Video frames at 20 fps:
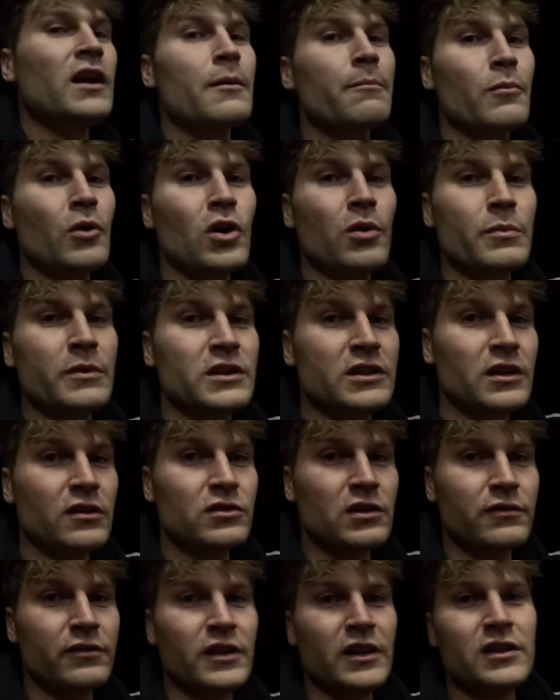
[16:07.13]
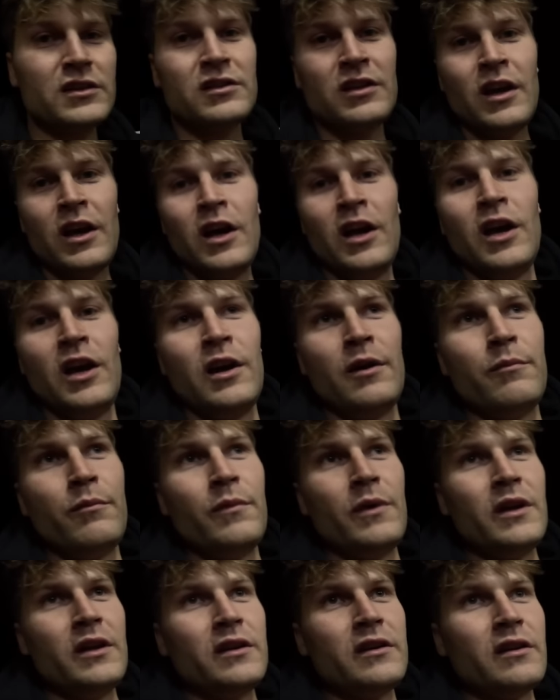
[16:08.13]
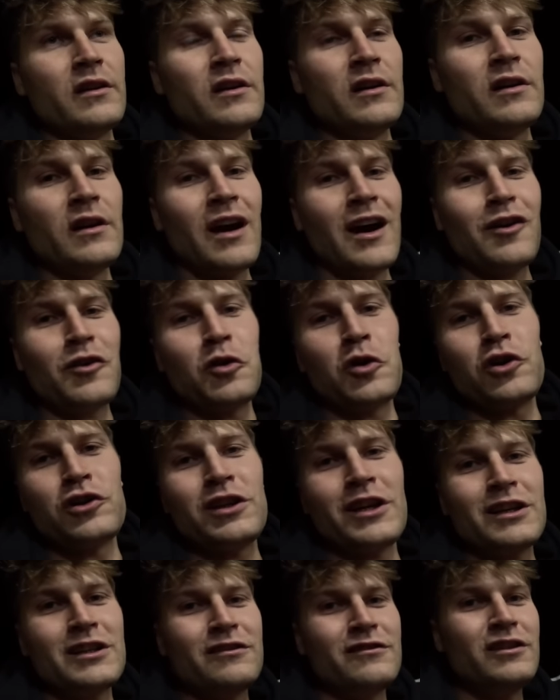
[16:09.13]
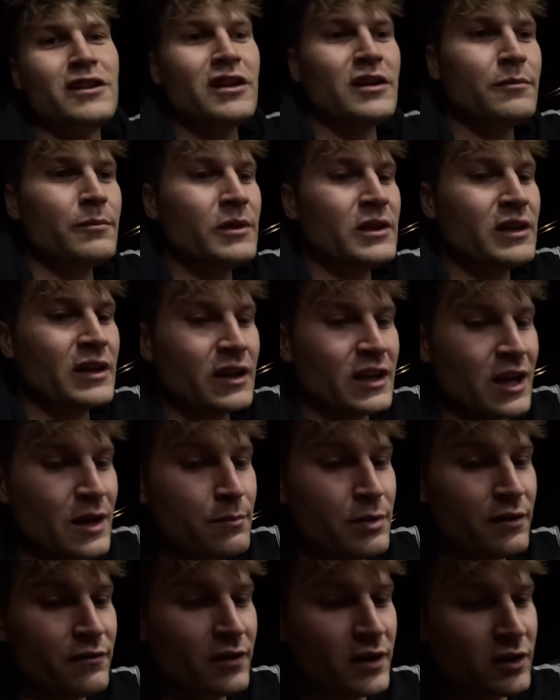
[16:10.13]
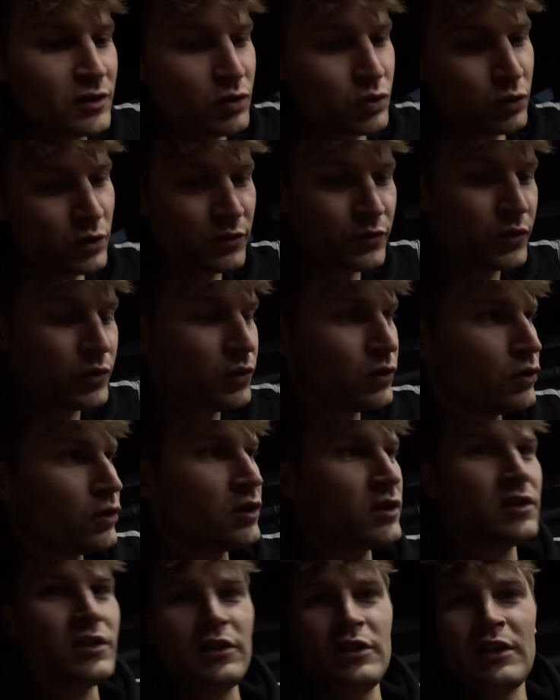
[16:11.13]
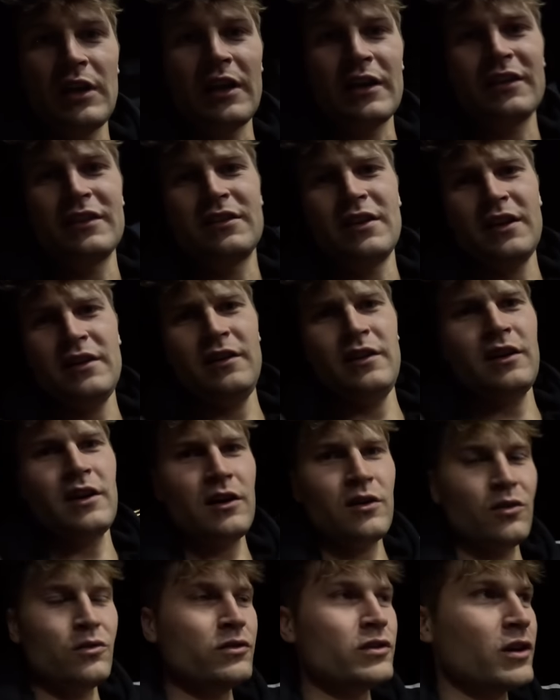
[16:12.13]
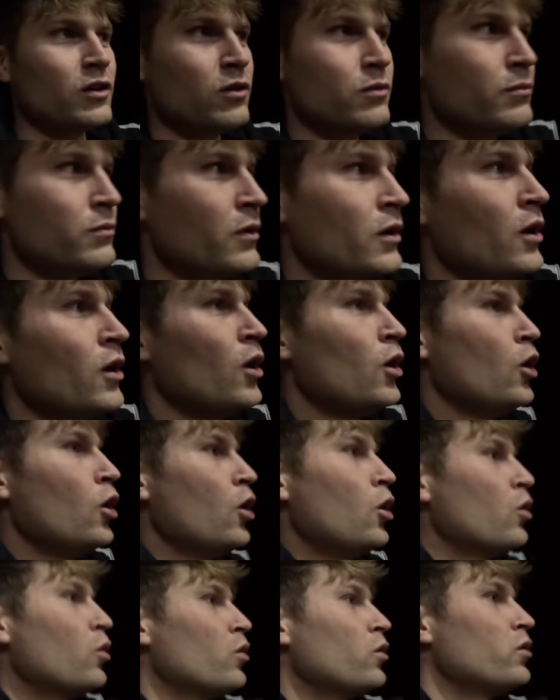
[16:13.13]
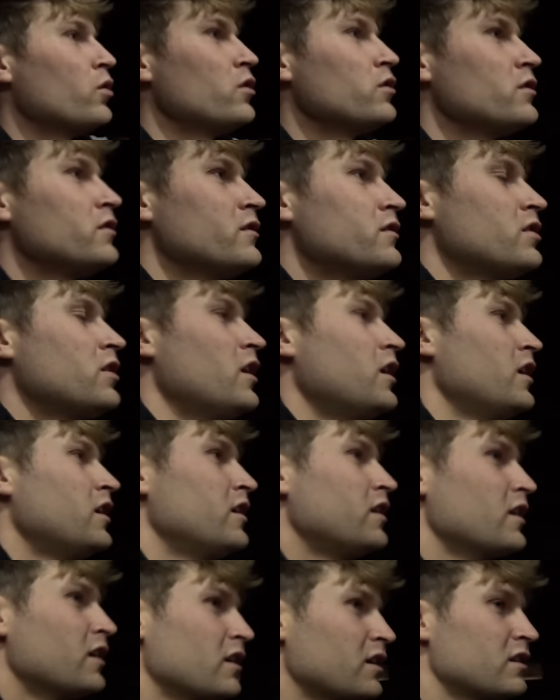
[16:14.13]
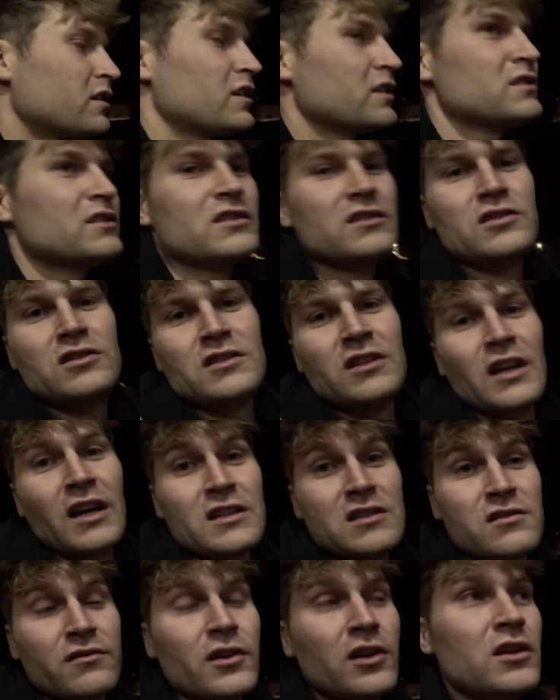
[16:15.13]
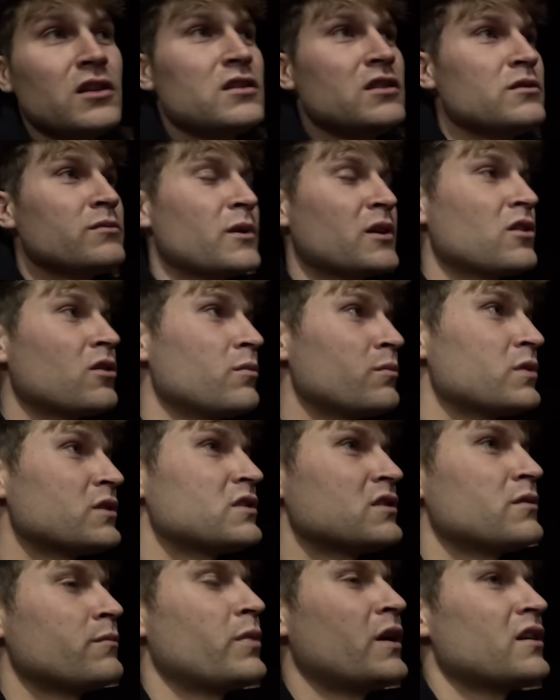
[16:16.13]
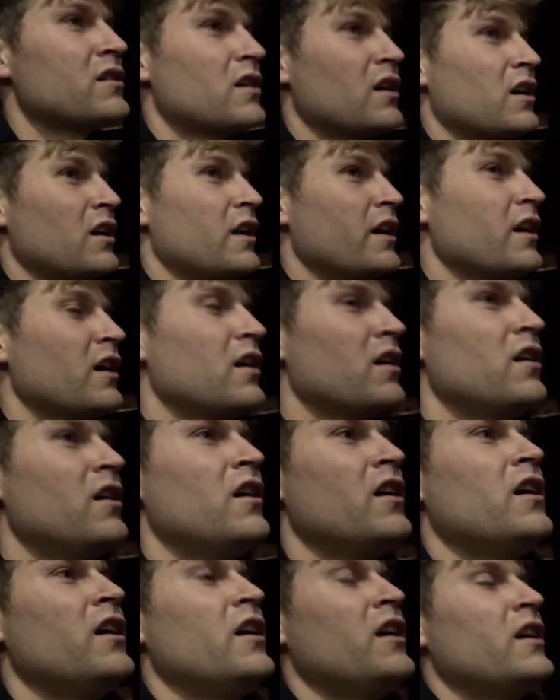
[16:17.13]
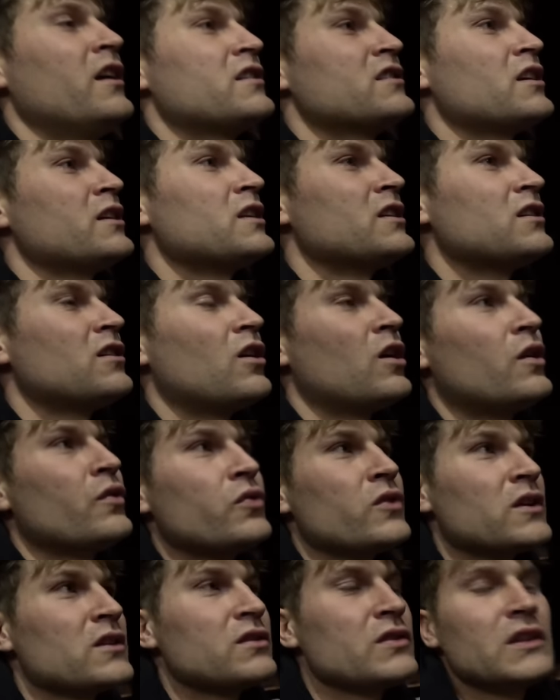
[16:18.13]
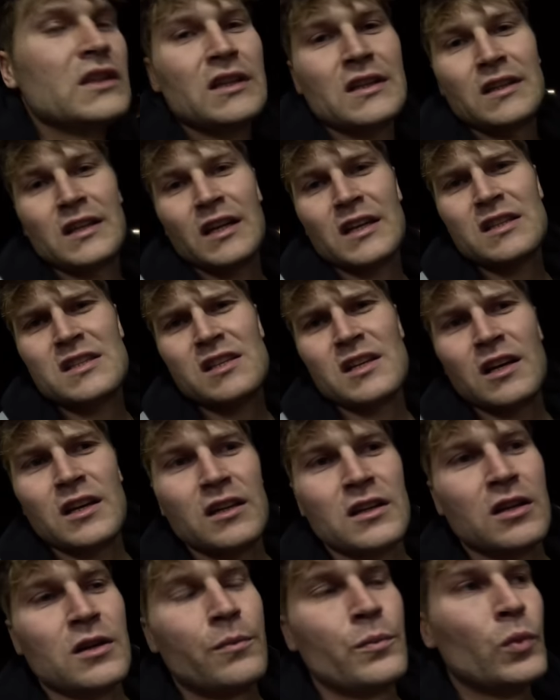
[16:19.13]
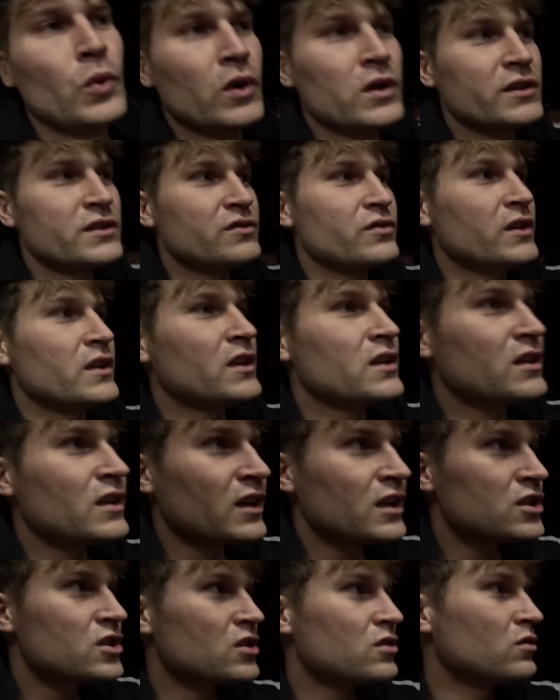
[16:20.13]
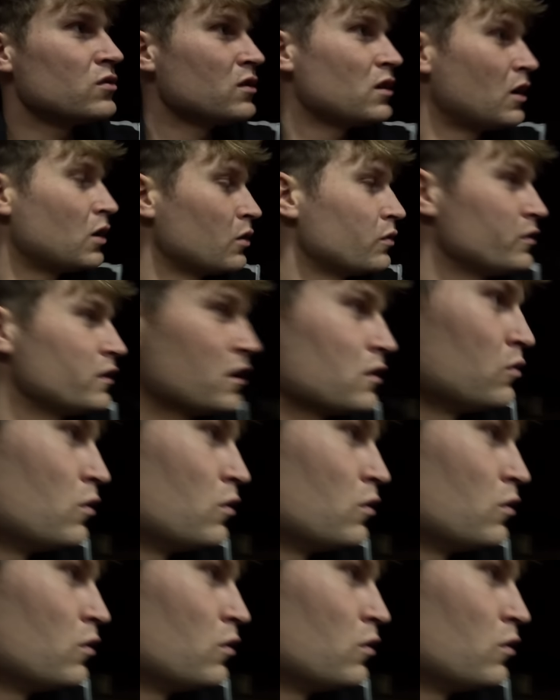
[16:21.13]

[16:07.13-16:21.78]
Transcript: ab morgen bin ich ja unterwegs. Mit äh, Akkukontakte wieder mit der Campervan-Tour für die Agritechniker rundherum. Und ja, das ist eine ganze Woche. Diesmal noch ein bisschen ein paar Tage länger. Jetzt hatte ich gehofft, dass wir in der Zeit möglichst wenig dreschen und auch wieder